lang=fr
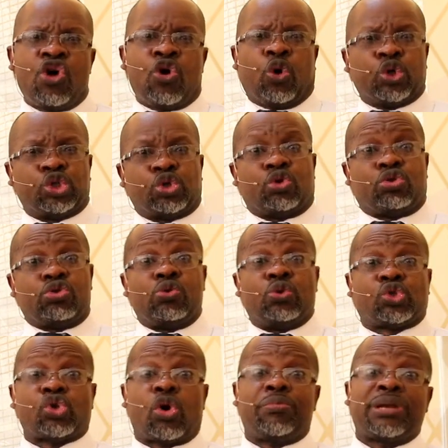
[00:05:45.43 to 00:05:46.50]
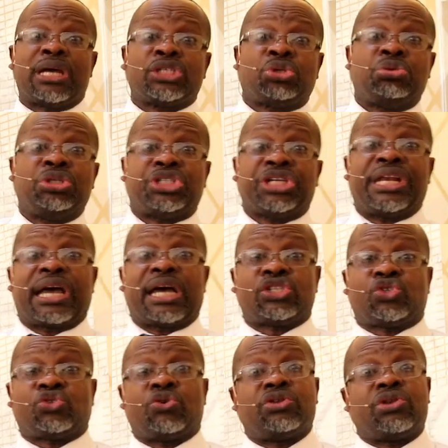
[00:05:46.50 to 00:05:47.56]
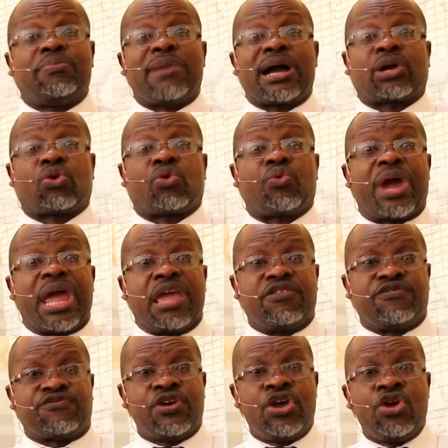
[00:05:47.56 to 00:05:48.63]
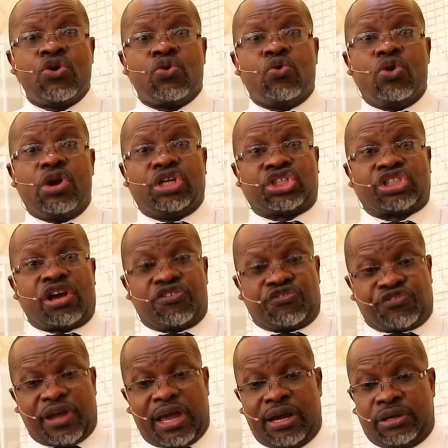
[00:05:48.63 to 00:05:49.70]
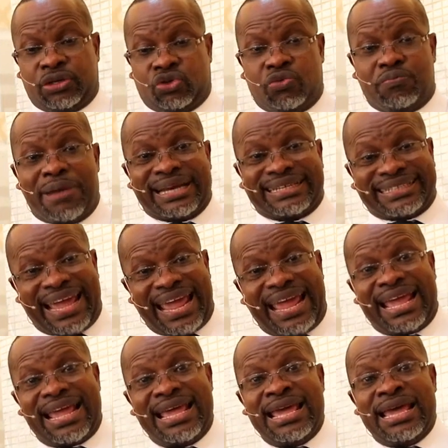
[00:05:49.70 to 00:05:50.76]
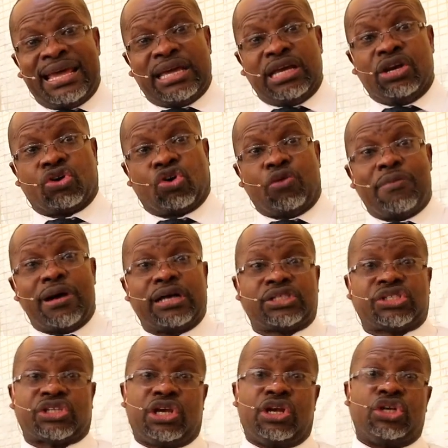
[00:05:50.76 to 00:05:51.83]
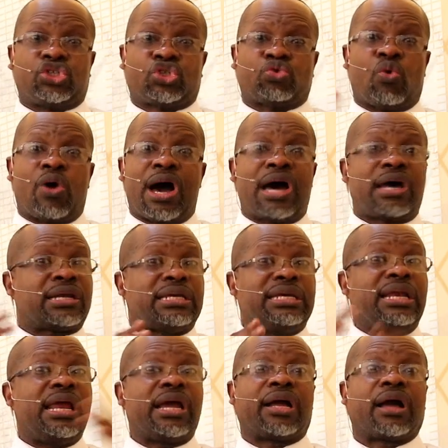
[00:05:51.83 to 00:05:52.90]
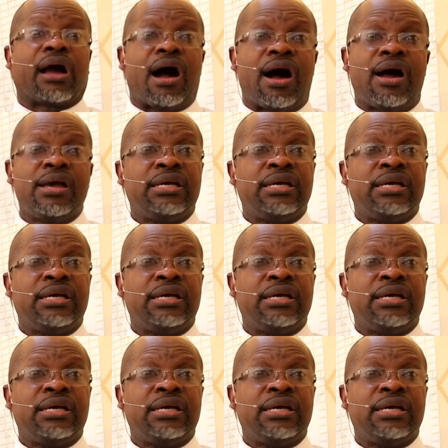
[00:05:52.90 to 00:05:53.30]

Aujourd'hui, nous sommes dans une génération de microwave où les gens veulent du matin, il commence et le soir, il est grand.